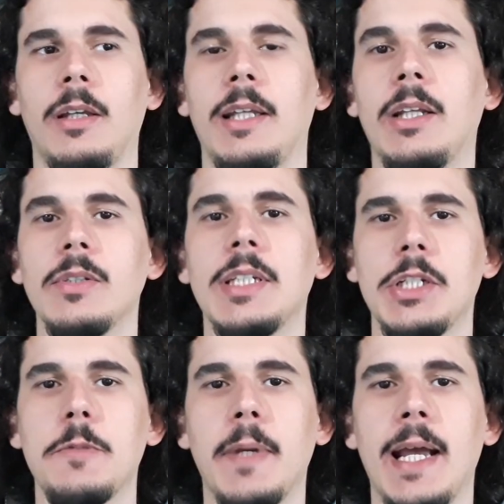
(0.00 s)
Então, se a
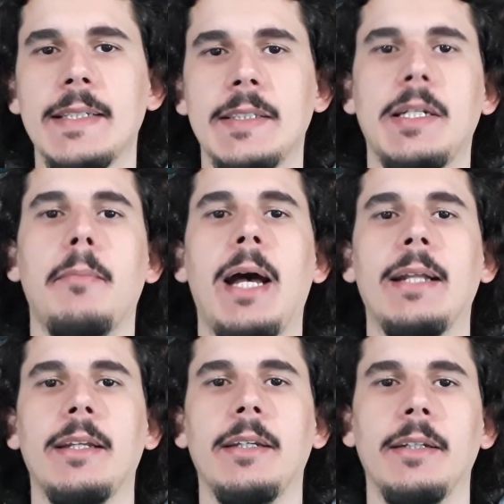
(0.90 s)
gente pegar essa
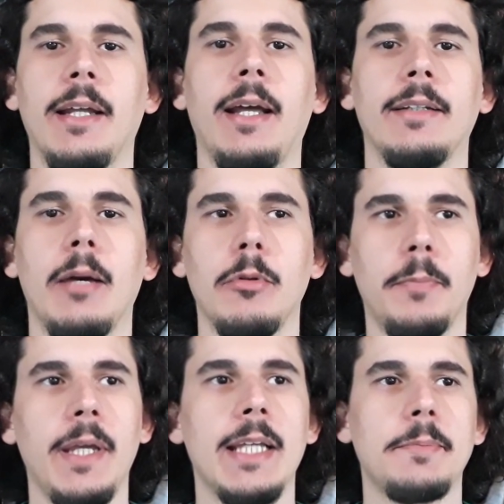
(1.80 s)
chamada aí, né,
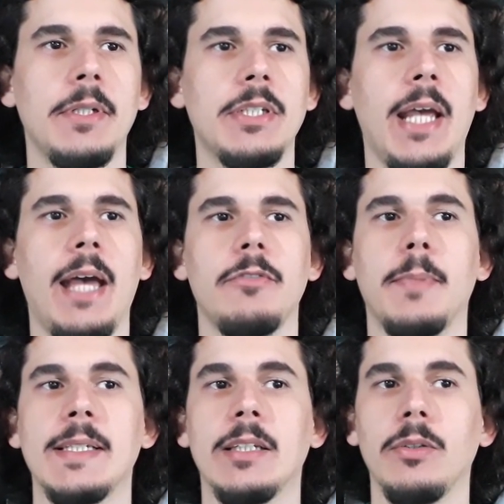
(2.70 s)
wp_sprintf,
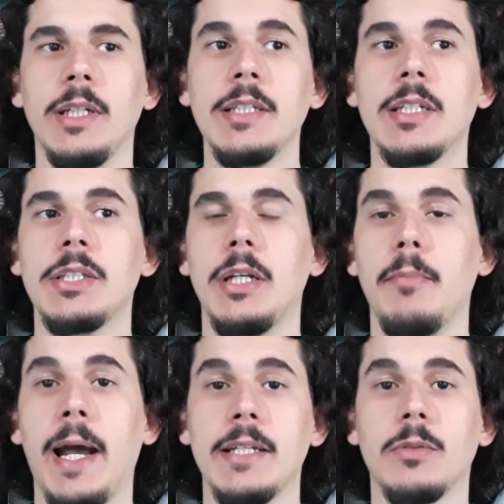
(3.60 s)
passando lista de
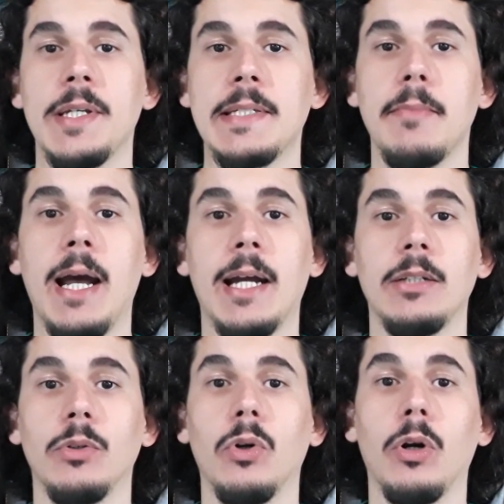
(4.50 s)
animais com esse
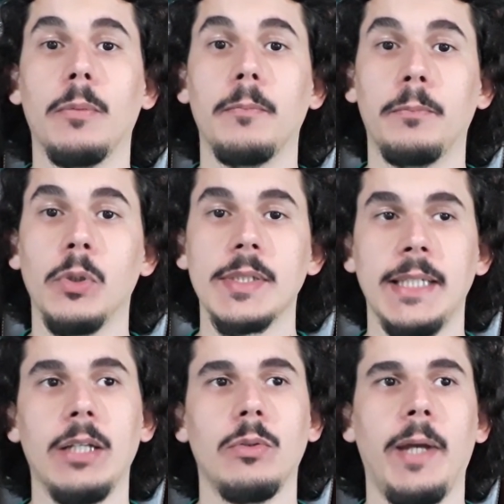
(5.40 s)
marcador
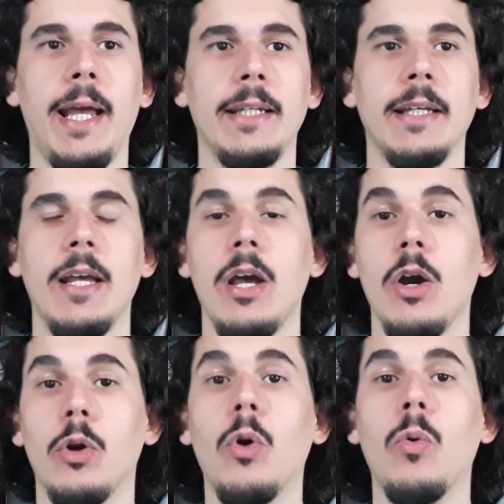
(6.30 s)
%L,
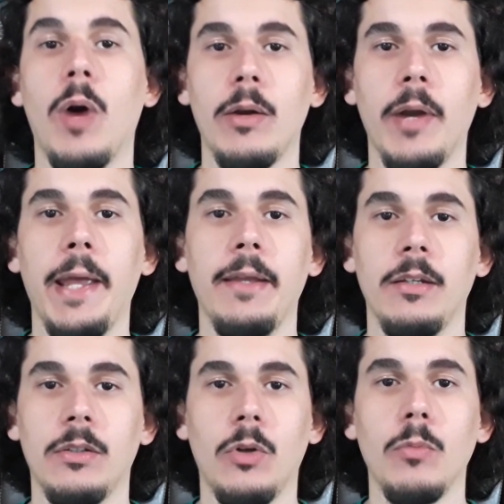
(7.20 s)
com o um array
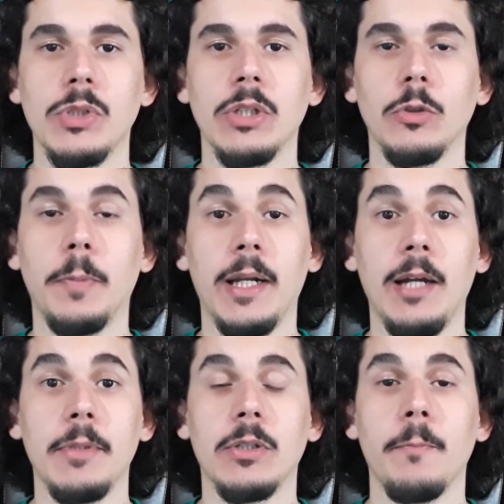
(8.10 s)
como segundo
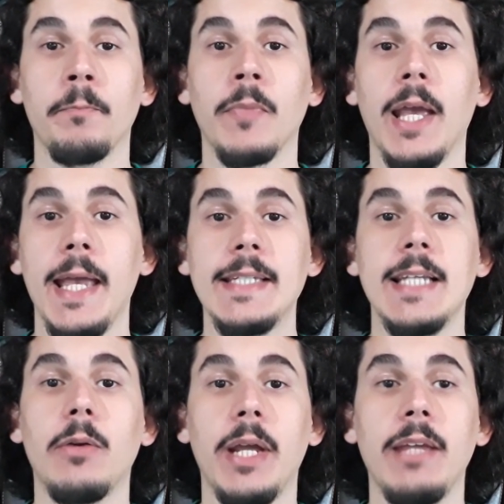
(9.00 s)
parâmetro, esse
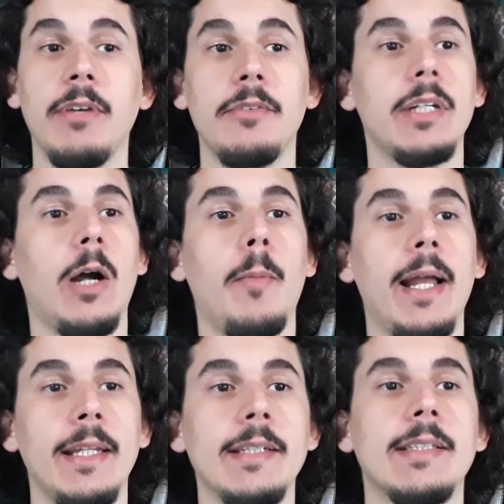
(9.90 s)
array vai virar uma
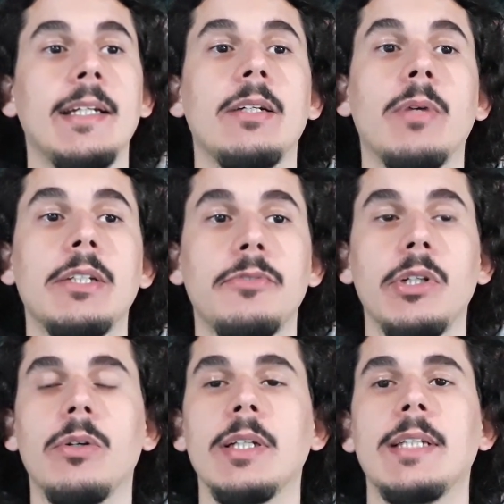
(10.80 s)
lista ali com as
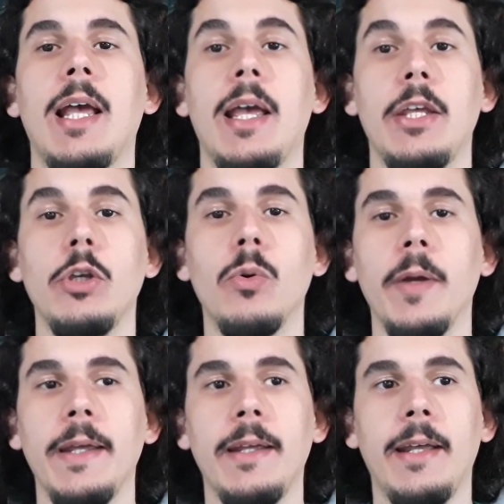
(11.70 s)
vírgulas e o
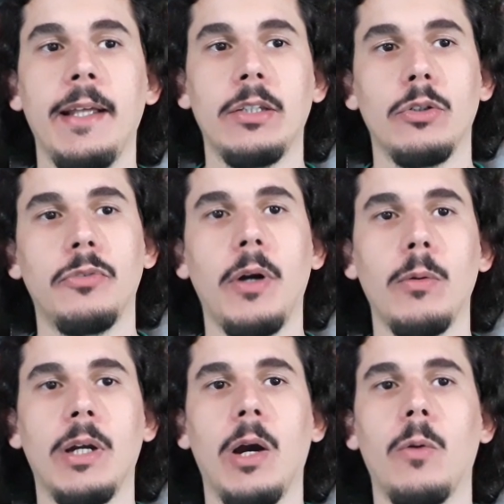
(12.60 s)
E entre o
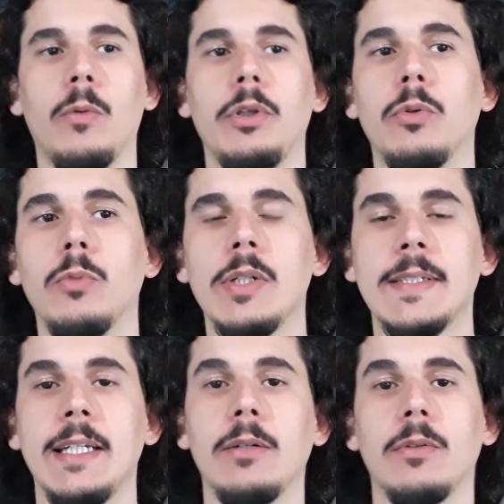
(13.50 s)
falcão e o
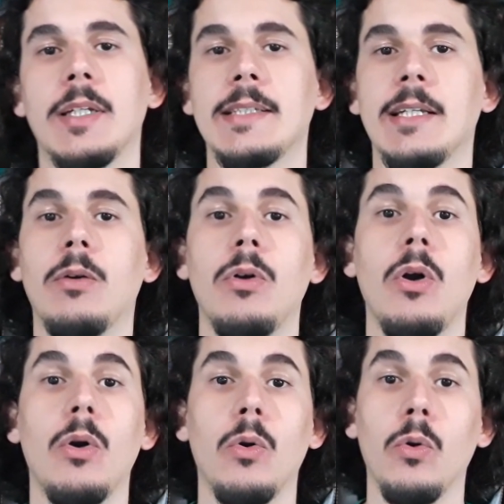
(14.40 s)
morcego, que são
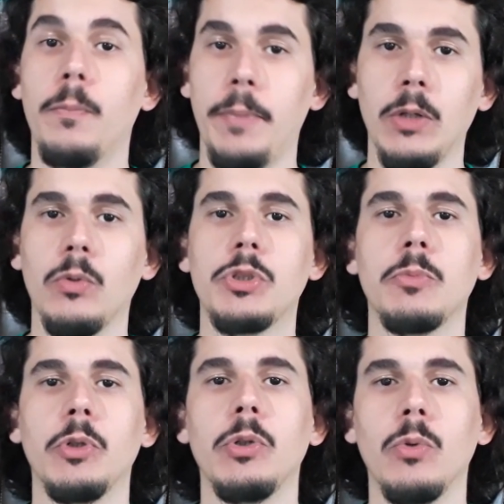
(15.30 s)
o
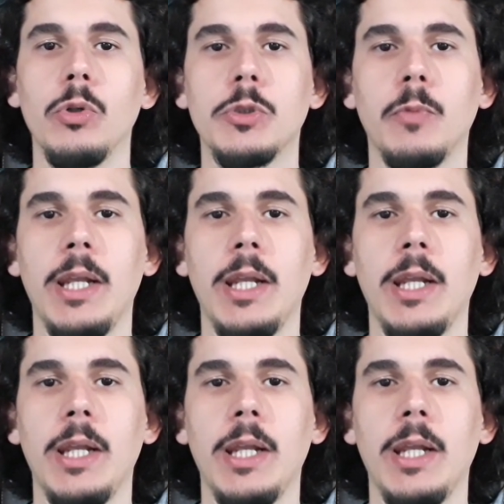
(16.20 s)
penúltimo e o último